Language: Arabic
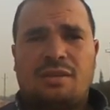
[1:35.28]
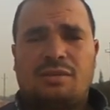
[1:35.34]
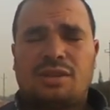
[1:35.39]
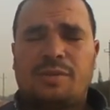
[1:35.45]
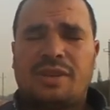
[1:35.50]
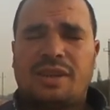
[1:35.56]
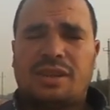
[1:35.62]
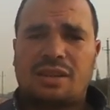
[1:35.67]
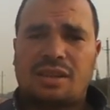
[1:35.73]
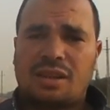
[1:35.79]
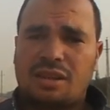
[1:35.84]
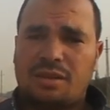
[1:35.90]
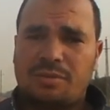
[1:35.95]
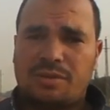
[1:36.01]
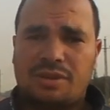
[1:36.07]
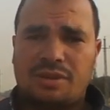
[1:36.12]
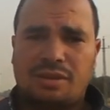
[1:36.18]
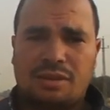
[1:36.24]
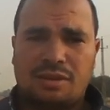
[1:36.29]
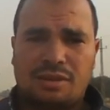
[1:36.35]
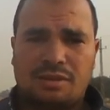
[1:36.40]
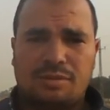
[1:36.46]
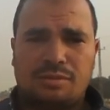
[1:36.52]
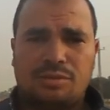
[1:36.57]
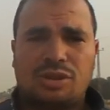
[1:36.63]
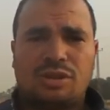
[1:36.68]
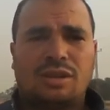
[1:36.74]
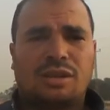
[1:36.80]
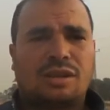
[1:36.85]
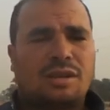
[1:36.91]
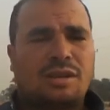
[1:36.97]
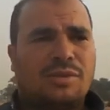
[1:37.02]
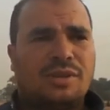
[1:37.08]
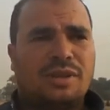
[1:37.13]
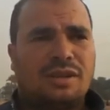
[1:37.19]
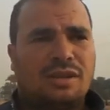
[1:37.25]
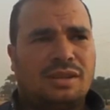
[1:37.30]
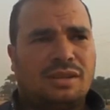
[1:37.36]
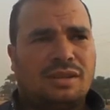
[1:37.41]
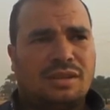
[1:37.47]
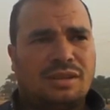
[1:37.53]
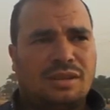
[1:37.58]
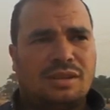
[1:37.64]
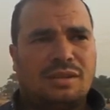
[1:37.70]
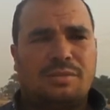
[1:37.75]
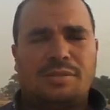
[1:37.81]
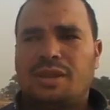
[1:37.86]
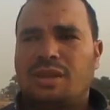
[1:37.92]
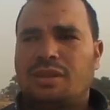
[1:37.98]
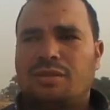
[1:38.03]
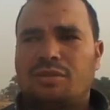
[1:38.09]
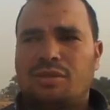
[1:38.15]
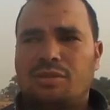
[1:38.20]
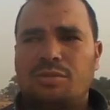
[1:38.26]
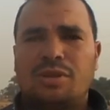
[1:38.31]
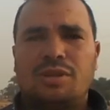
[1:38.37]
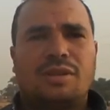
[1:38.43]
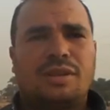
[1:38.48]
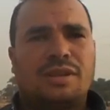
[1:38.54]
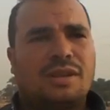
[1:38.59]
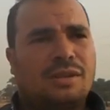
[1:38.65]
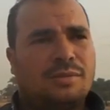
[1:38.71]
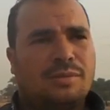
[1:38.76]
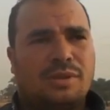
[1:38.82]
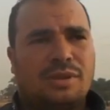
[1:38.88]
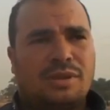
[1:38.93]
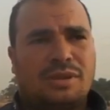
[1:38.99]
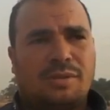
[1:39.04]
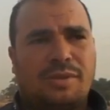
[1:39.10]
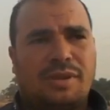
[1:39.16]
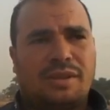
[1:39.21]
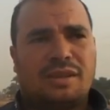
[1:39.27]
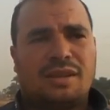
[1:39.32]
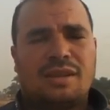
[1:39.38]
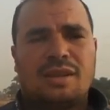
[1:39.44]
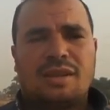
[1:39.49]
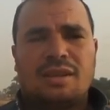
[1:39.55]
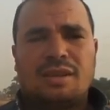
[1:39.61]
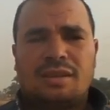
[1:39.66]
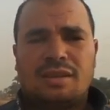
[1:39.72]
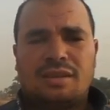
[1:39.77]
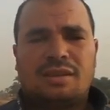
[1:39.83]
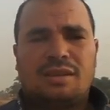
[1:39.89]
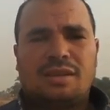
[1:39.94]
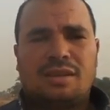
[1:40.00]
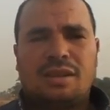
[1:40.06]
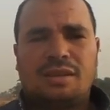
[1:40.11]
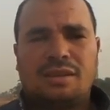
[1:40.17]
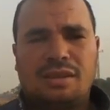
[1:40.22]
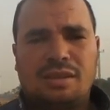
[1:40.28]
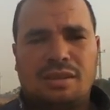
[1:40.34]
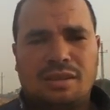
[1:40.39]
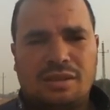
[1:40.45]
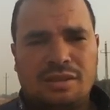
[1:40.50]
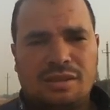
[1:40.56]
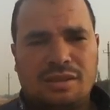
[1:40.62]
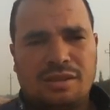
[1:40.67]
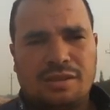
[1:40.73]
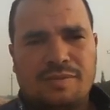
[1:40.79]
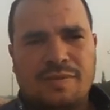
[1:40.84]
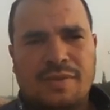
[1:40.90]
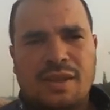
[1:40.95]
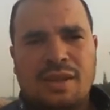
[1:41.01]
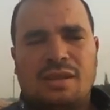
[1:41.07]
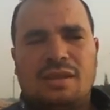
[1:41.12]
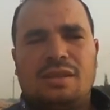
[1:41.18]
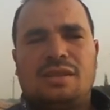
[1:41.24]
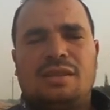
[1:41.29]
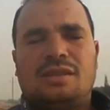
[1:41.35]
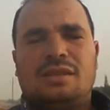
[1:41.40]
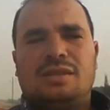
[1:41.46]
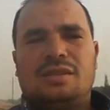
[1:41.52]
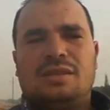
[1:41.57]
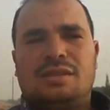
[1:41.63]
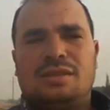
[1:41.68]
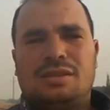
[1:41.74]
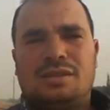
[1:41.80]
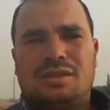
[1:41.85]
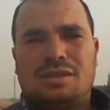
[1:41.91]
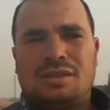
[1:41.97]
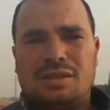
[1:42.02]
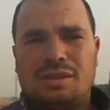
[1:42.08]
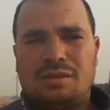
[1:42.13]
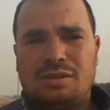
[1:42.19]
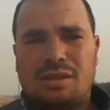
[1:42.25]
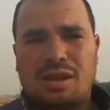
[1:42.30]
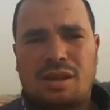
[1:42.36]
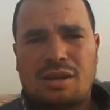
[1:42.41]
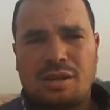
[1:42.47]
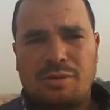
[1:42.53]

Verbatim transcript: طبعا حضرتك انا آه، متضرر من آه، من هذا الكوبري وانا طبعا آه، هذا يعني إيه؟ يعني ضرر